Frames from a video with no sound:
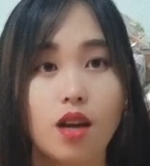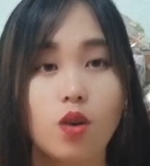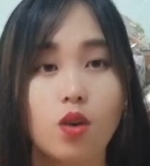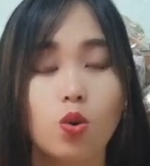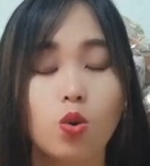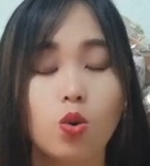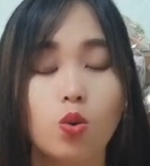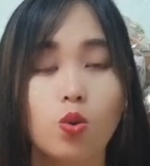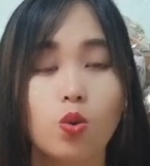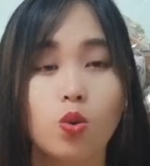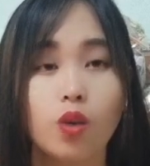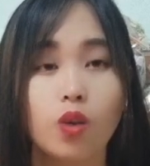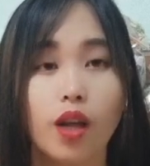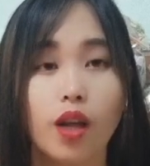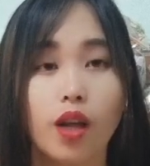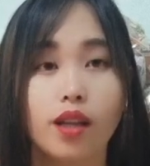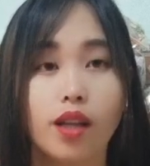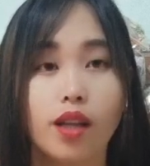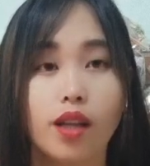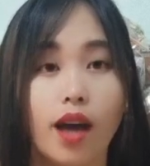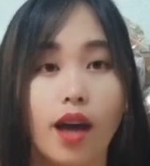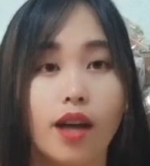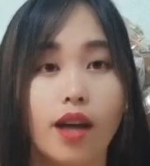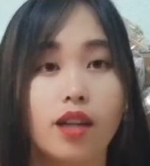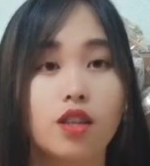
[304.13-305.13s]
lu lu thế
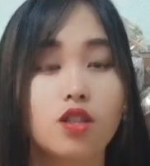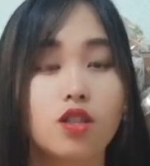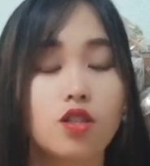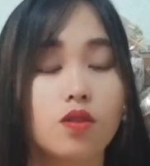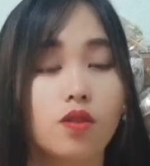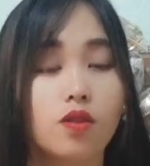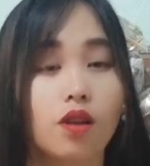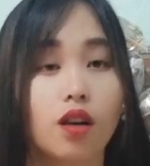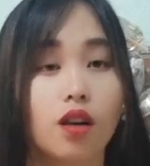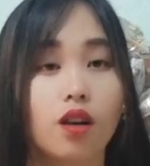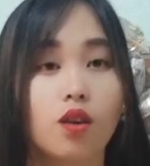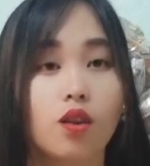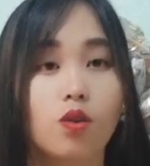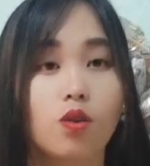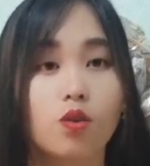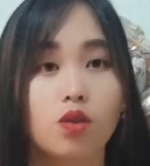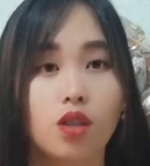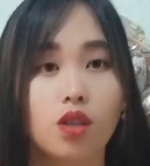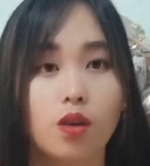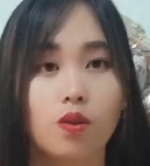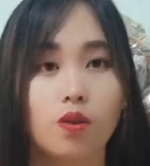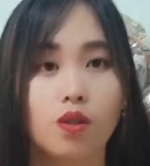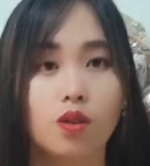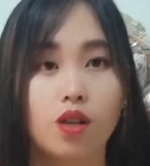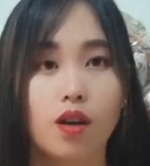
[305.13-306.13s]
thái nhá trong đã có
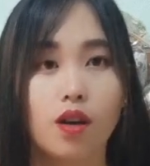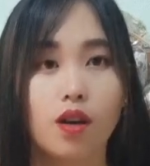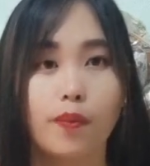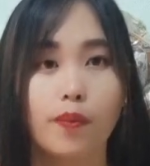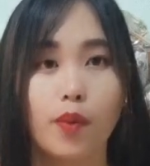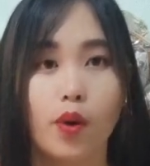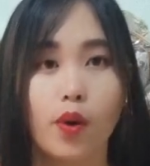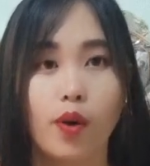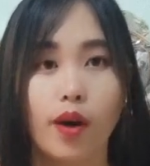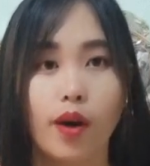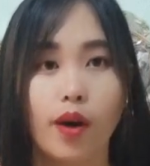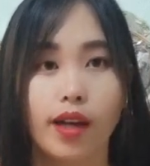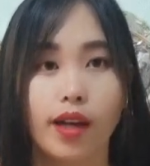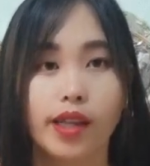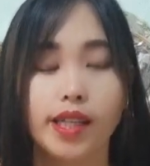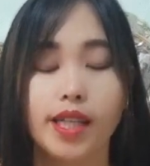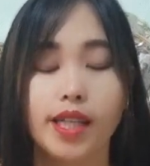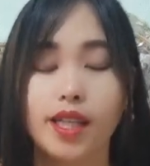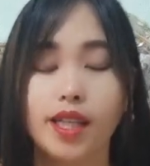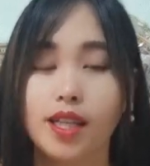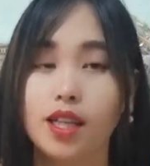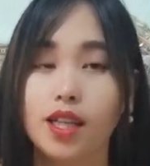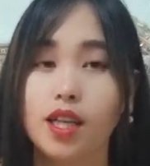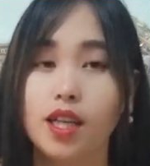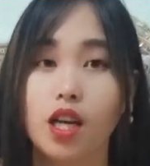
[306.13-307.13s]
luôn giao chờ mò hành
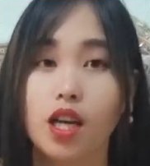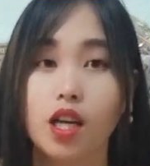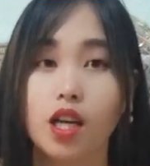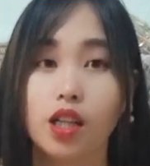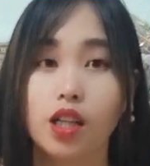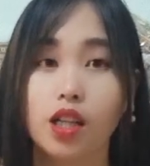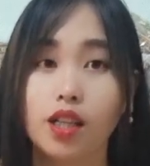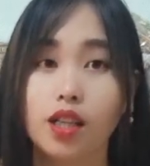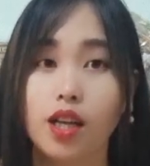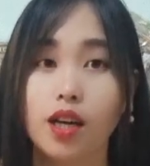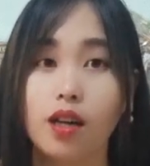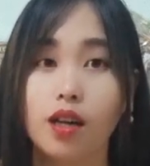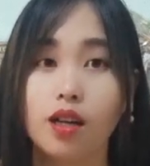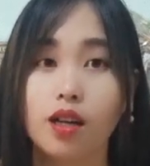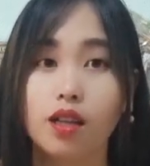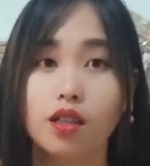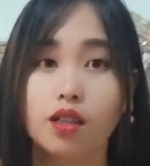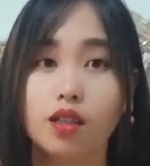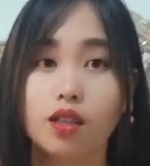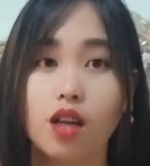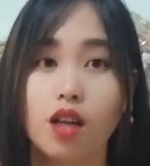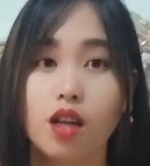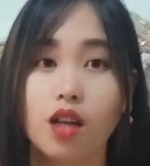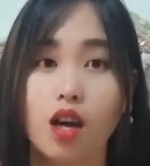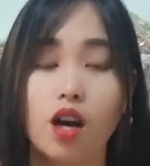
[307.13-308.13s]
lý thiết
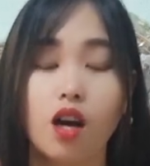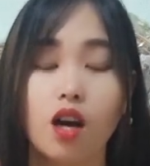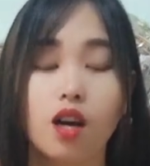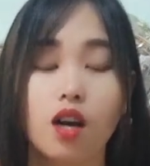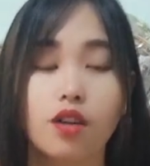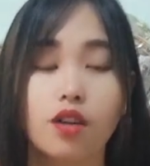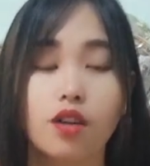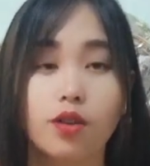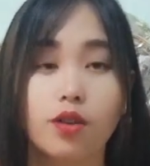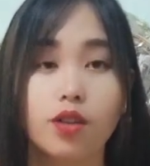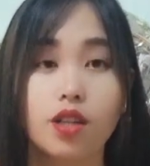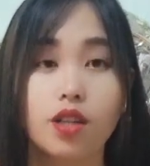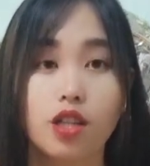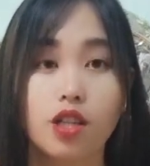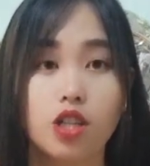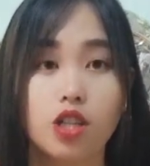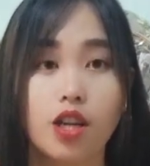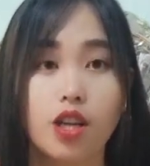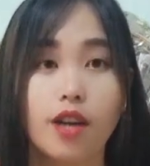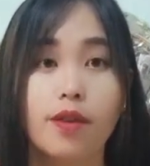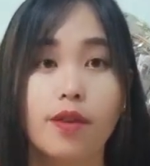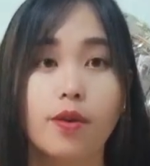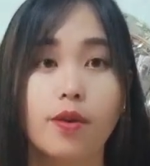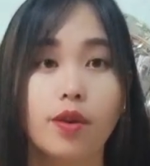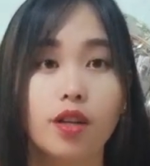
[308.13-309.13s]
à cho nhẹ
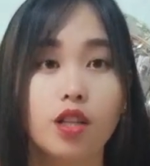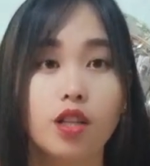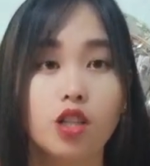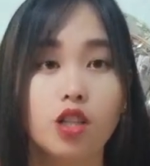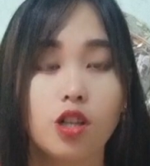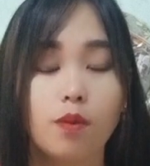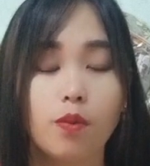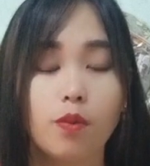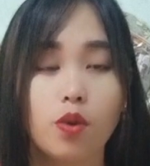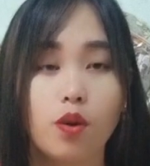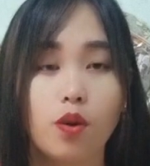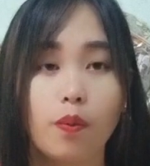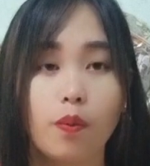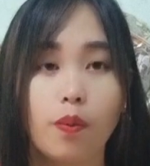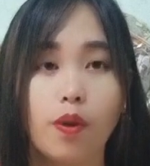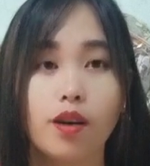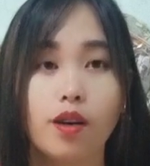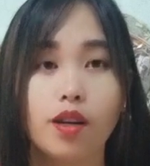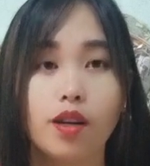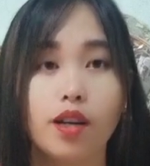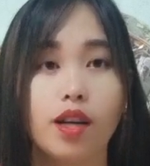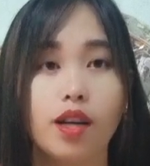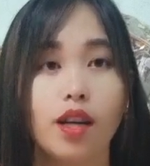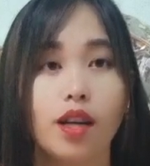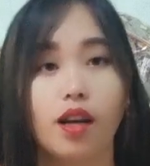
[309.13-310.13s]
chế ở nhẹ chế mình nhổ
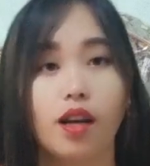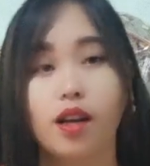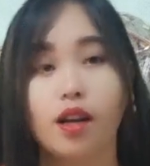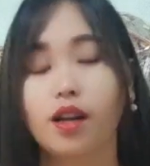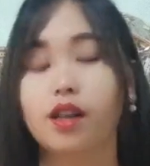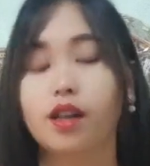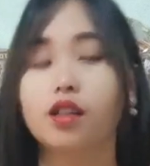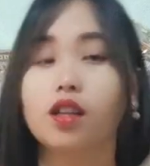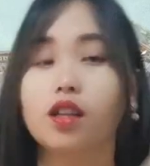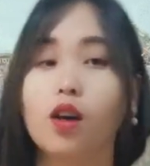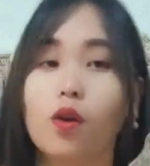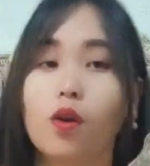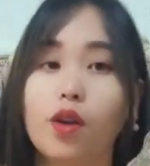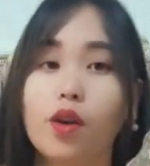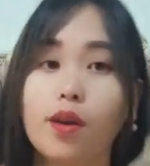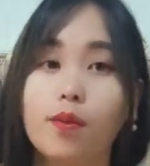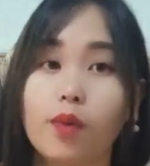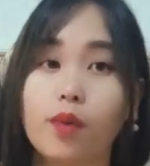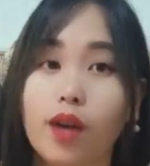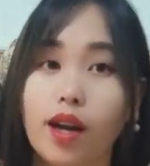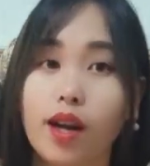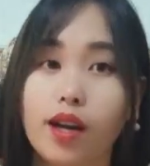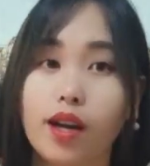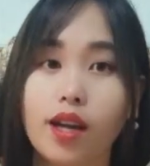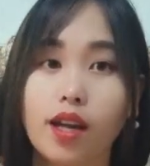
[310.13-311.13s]
bông cây là nó thảo
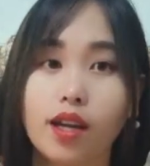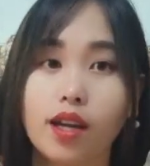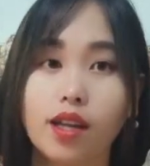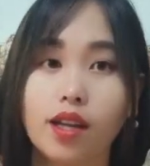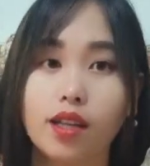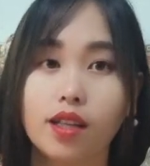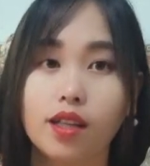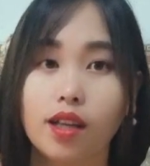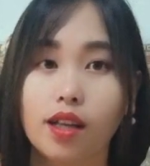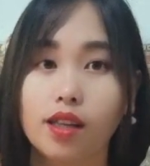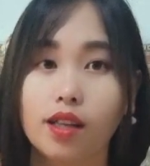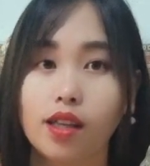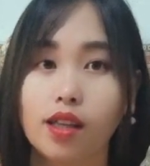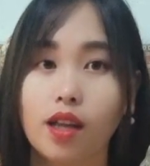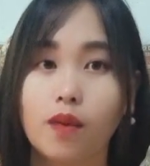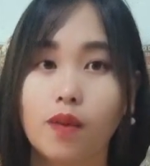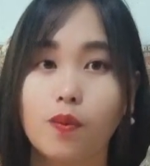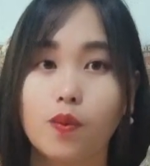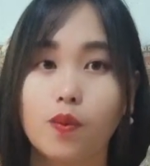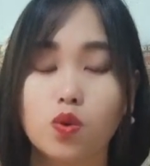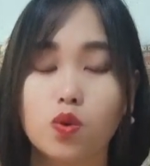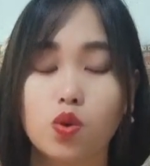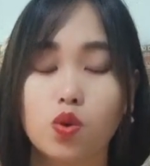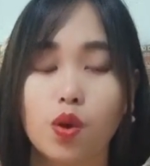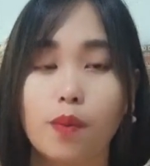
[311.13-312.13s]
nên ra đây nên chế tề
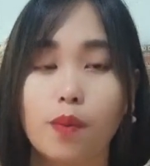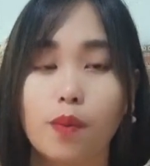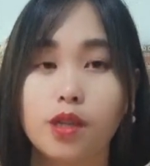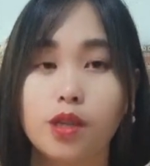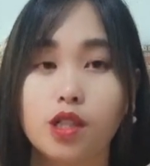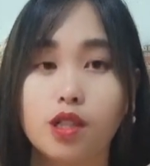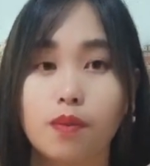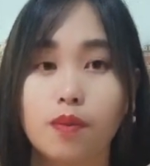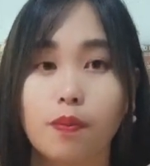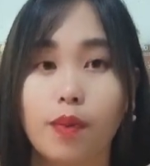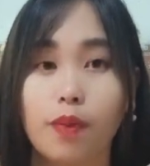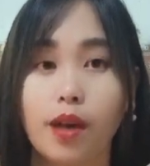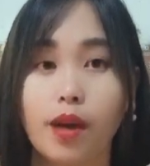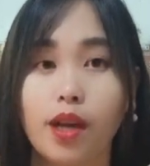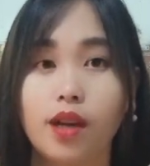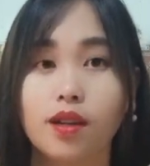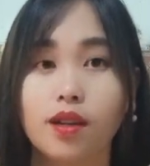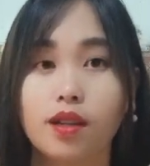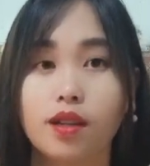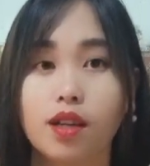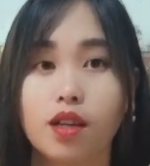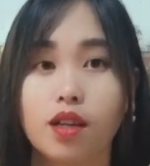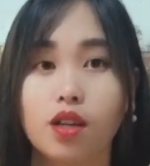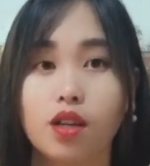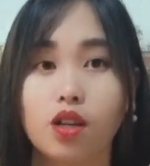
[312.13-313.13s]
mình chúa mình chỉ bé
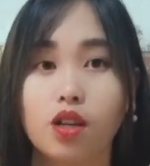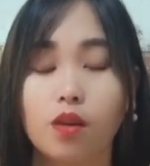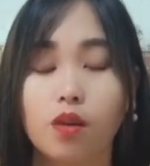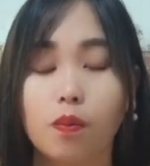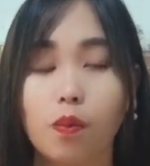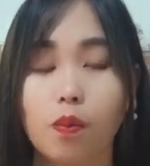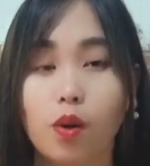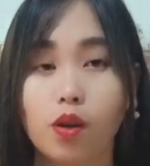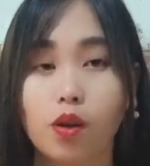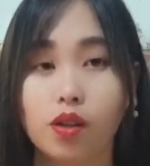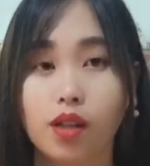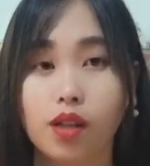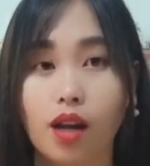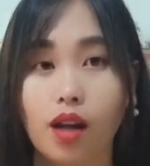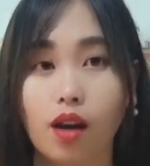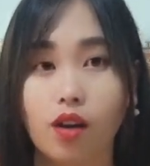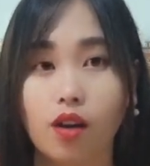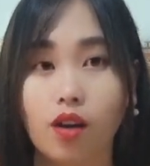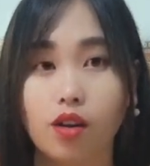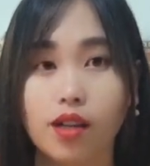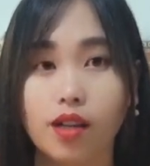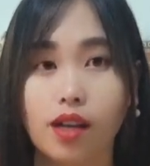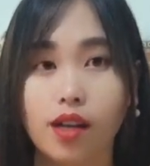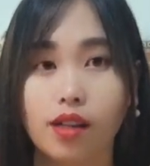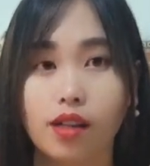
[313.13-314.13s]
nó chế cho nó lo
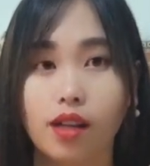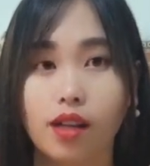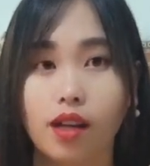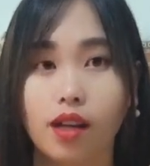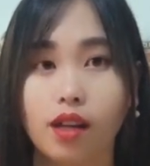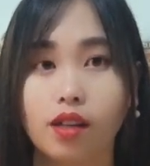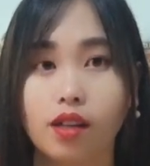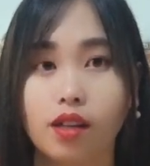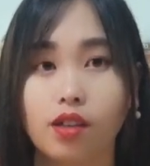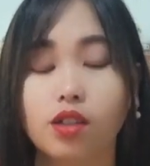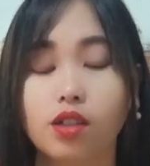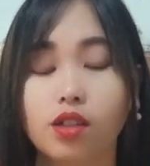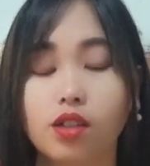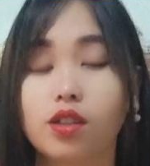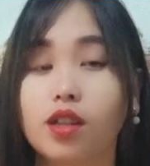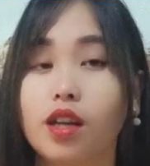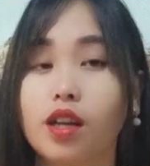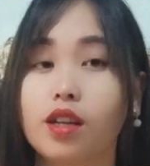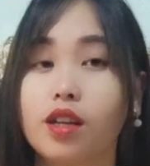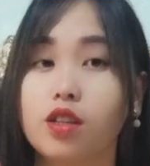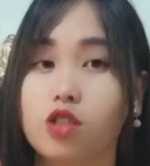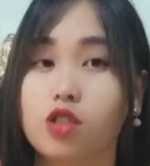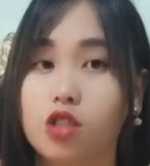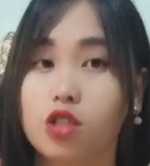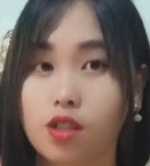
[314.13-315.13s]
tao ra tề nó nó
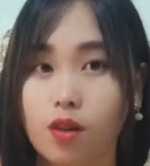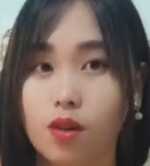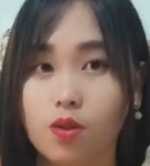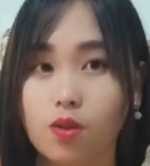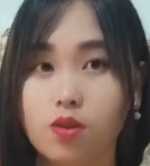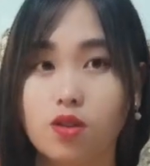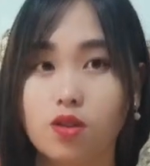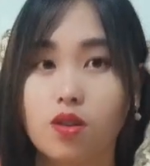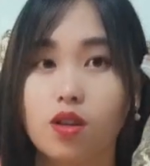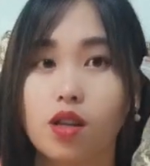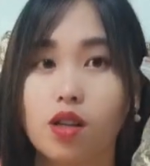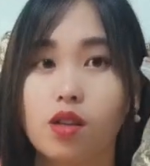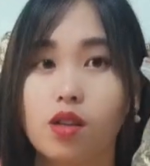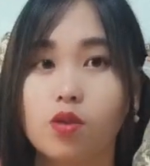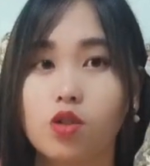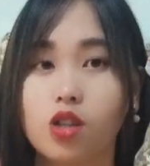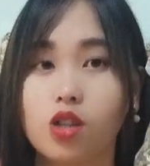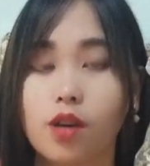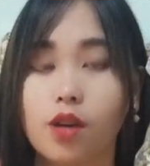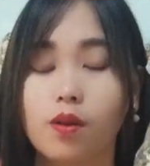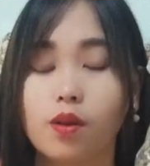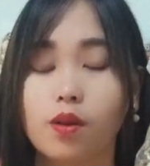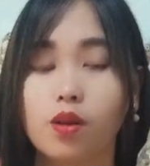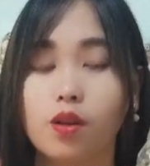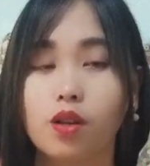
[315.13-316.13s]
chế mình chỉ tao cho nên lúc
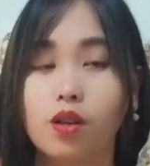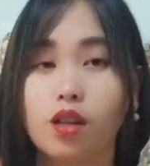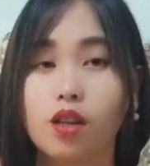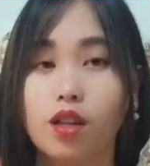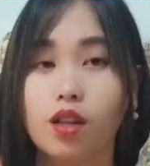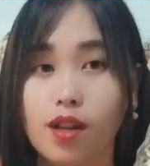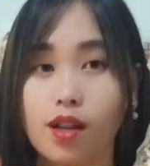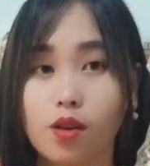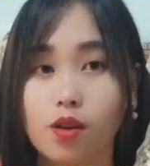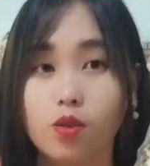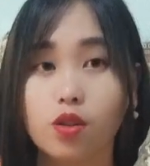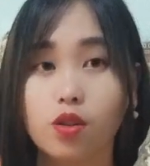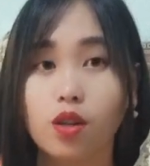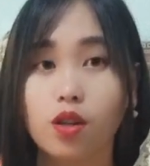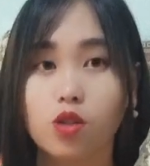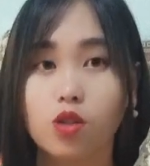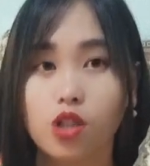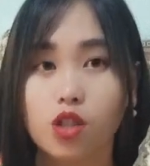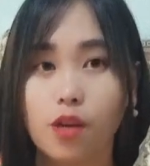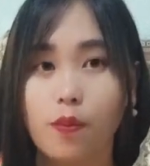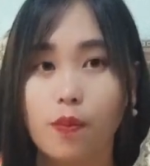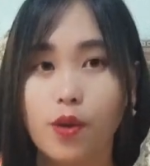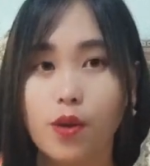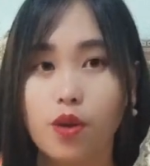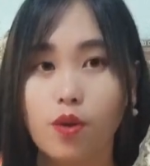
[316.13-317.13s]
chế nên lúc nhau
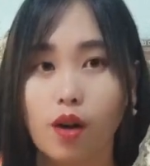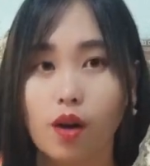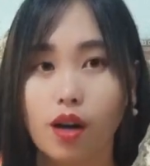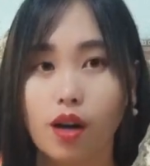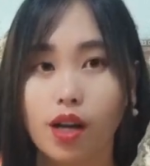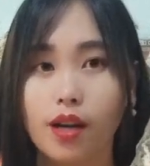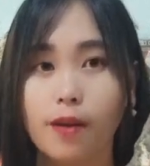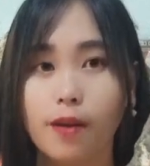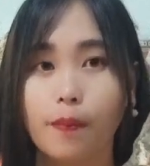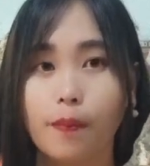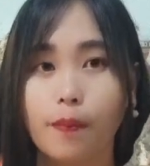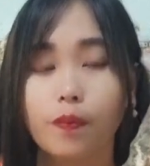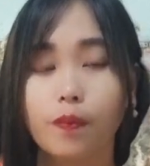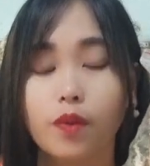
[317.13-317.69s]
chế mình nhổ ờ, nó